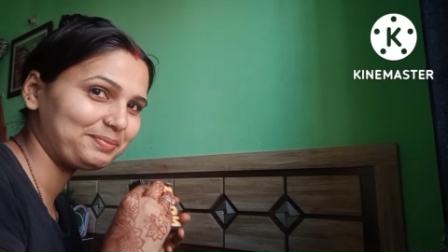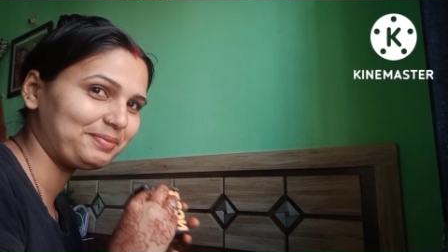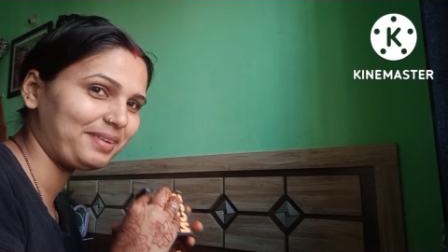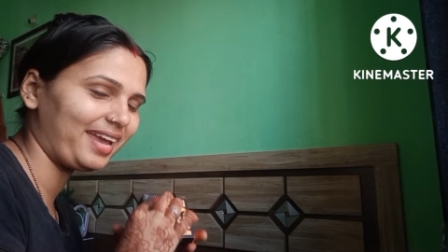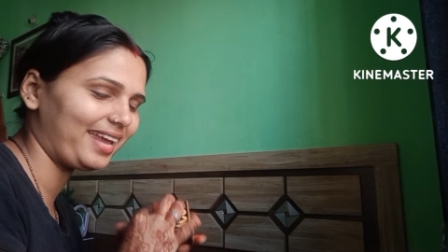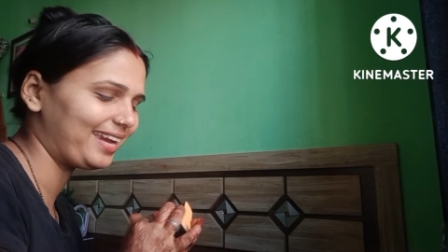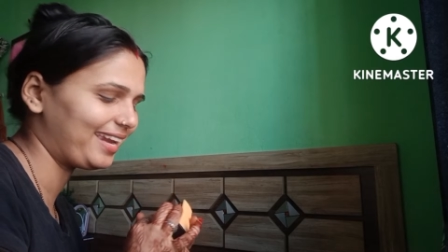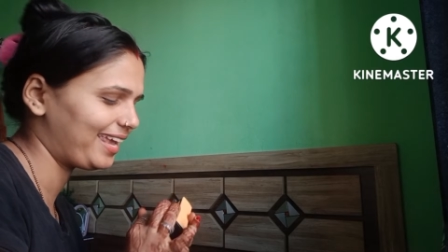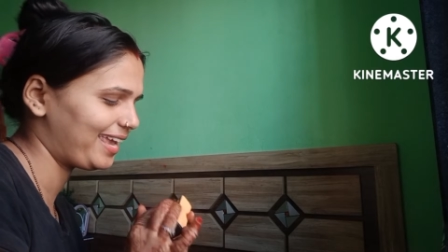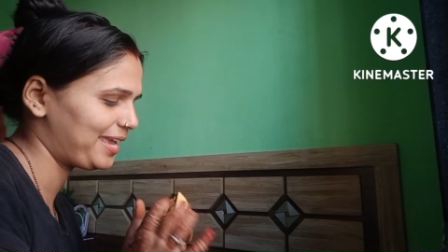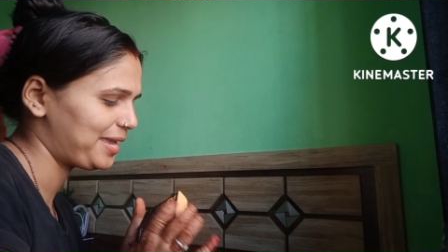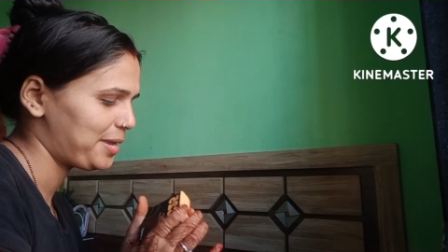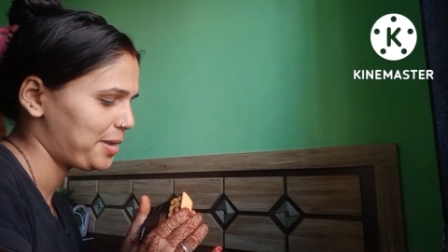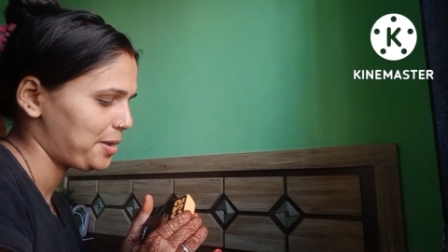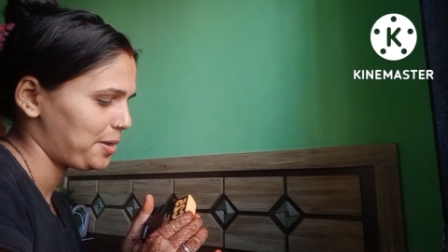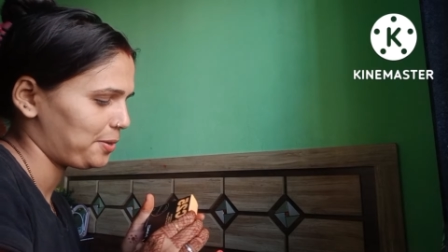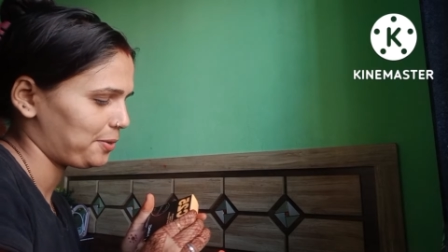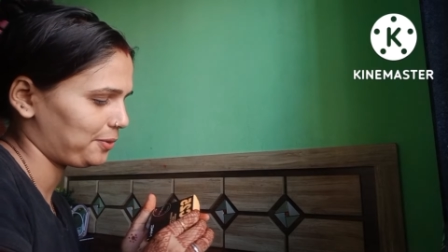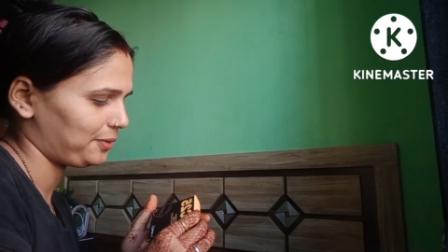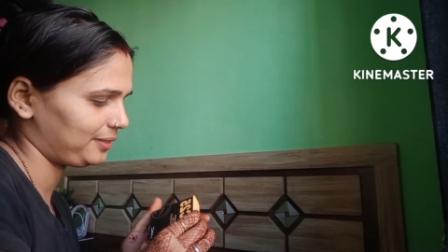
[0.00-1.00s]
मैंने
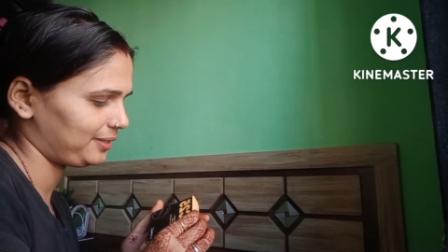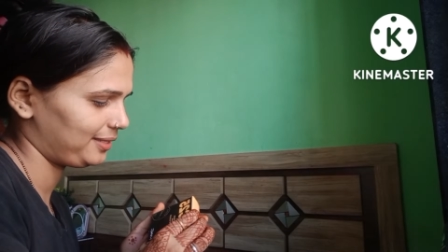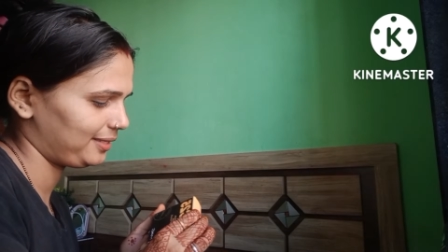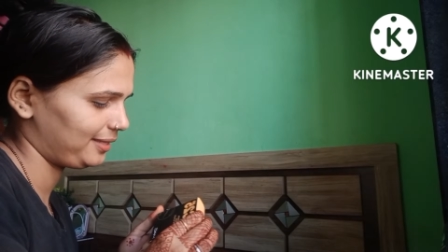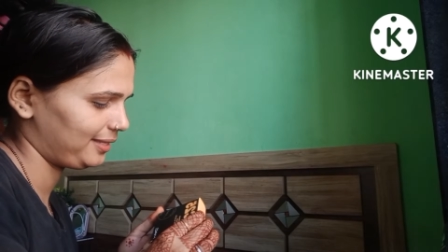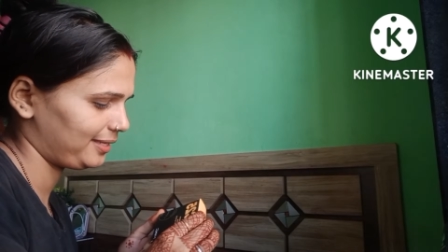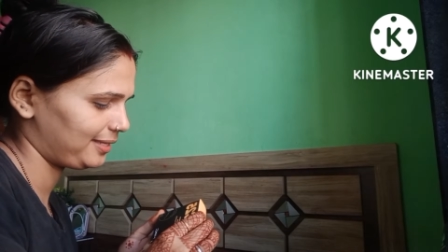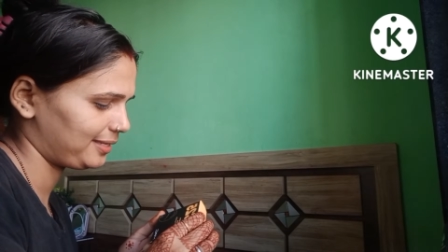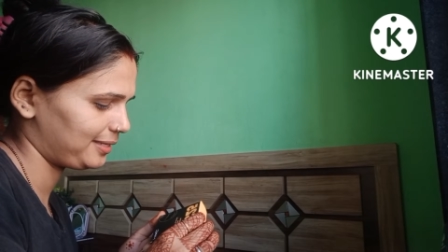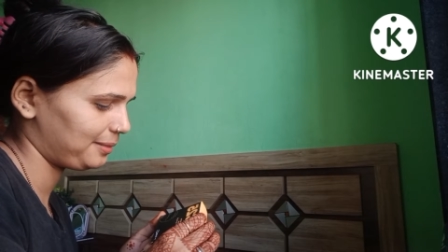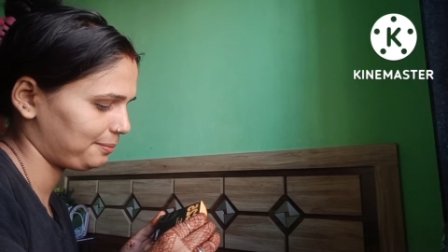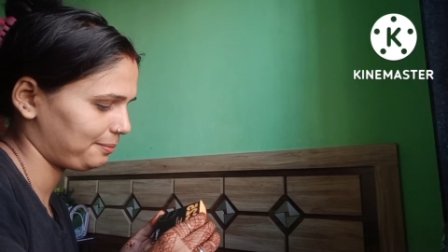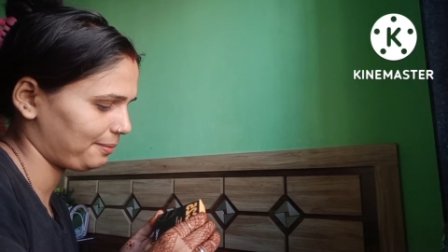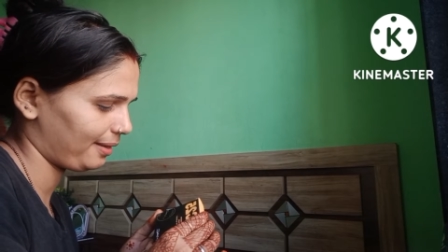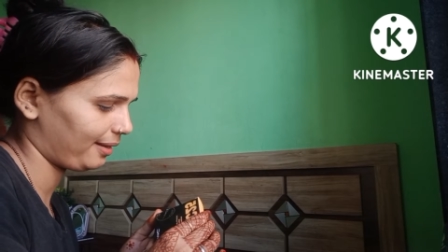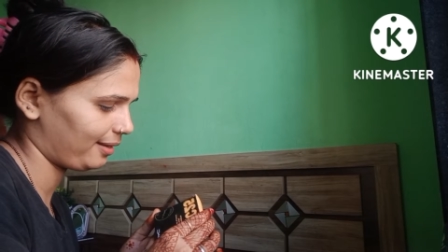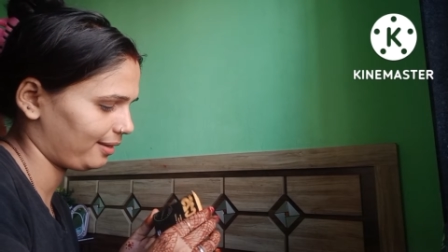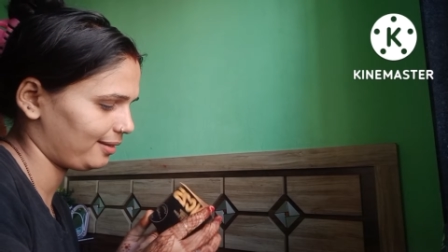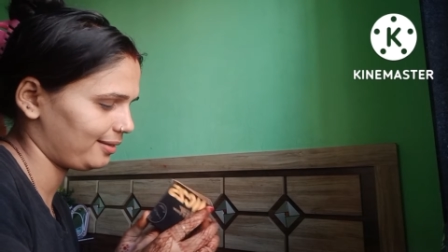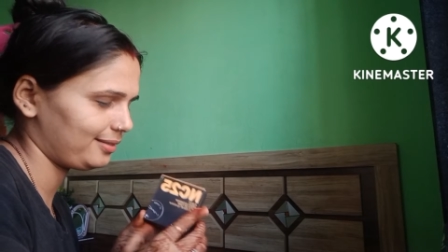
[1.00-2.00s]
और ये देखिए
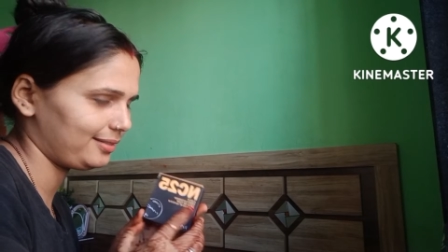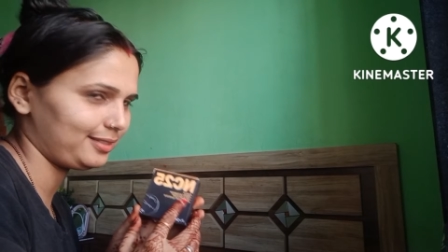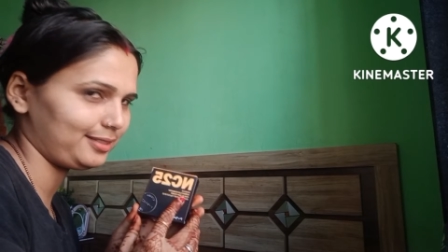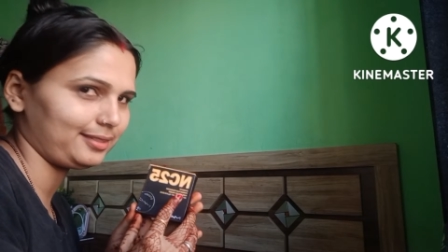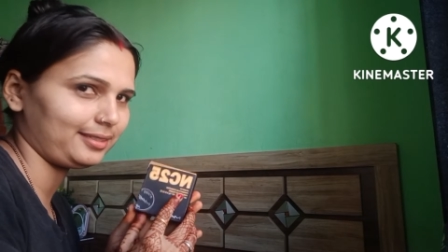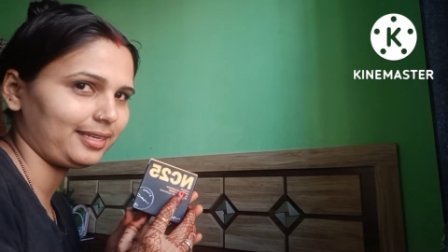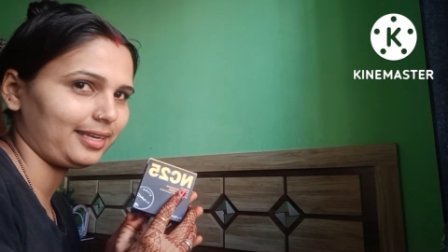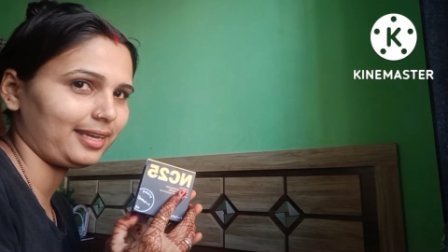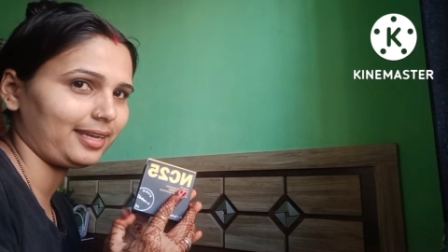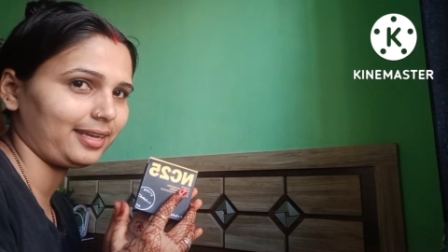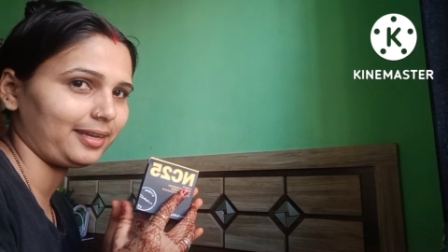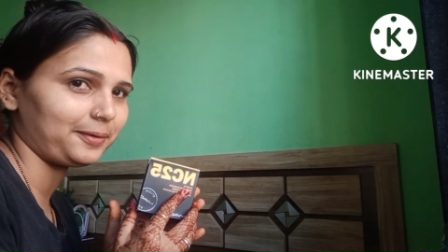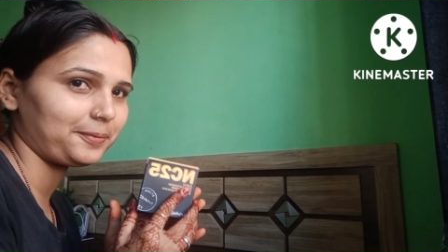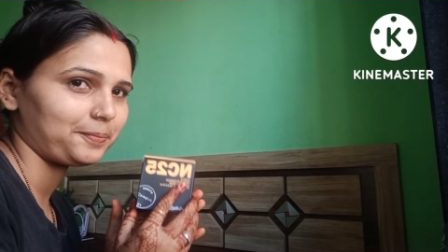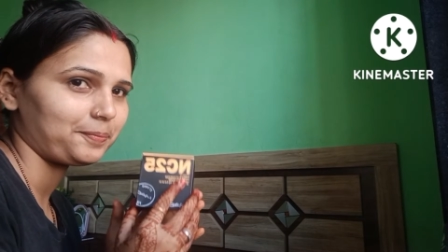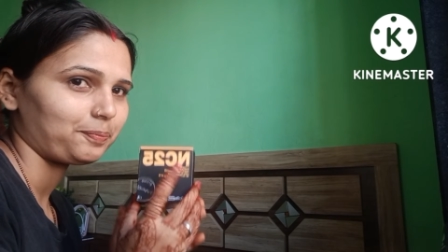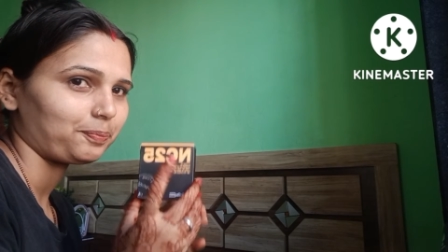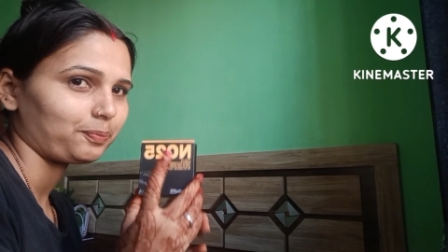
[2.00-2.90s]
मैं कल ये